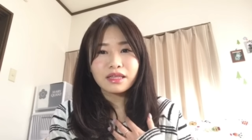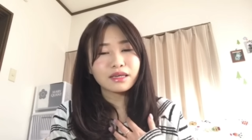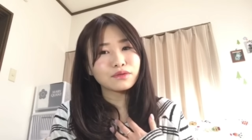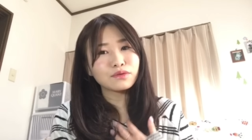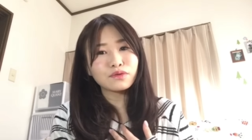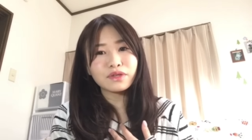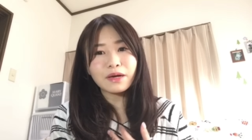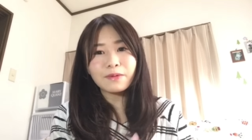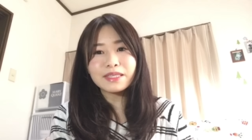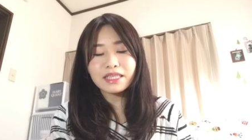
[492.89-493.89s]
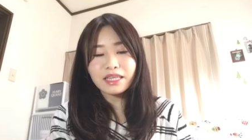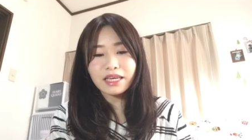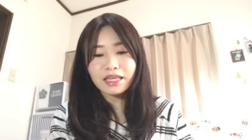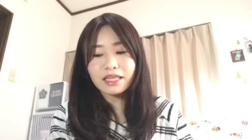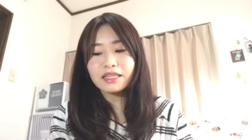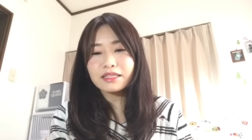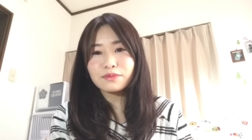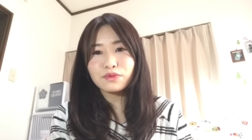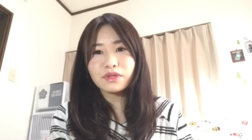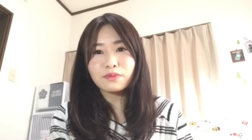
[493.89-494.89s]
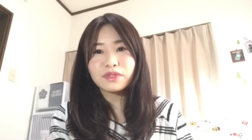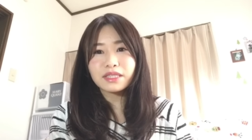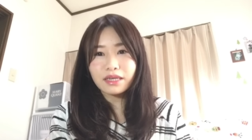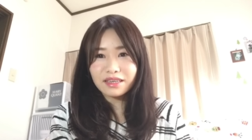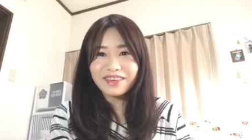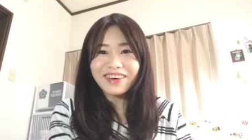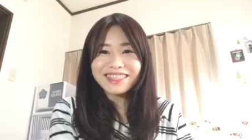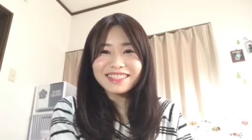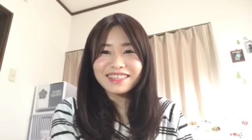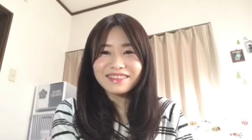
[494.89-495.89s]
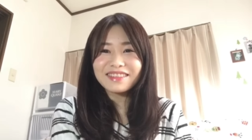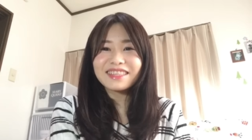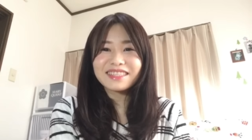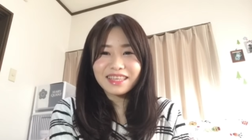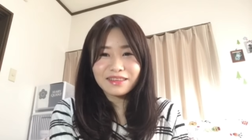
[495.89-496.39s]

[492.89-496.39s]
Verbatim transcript: なんかそろそろやばいんじゃないかなって自分でも自覚はしてるんです